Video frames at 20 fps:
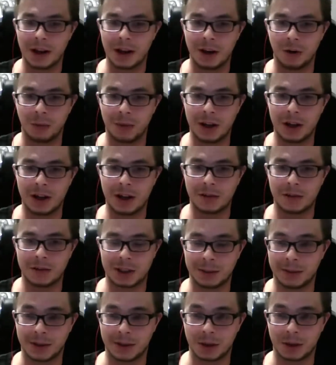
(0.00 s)
И у меня
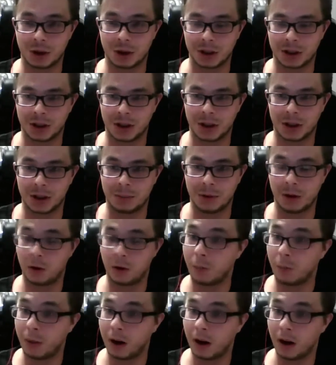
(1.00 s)
все менеджеры такие, типа,
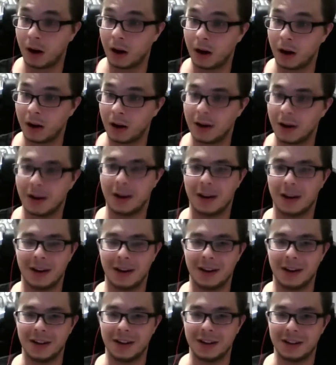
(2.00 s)
опа.
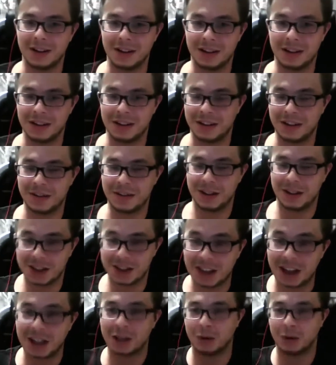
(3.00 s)
И все
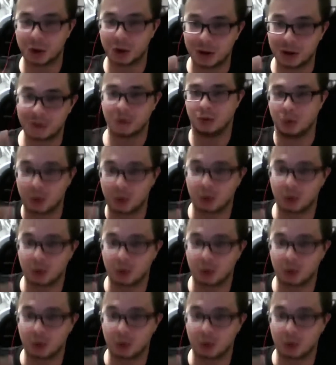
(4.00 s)
стали тоже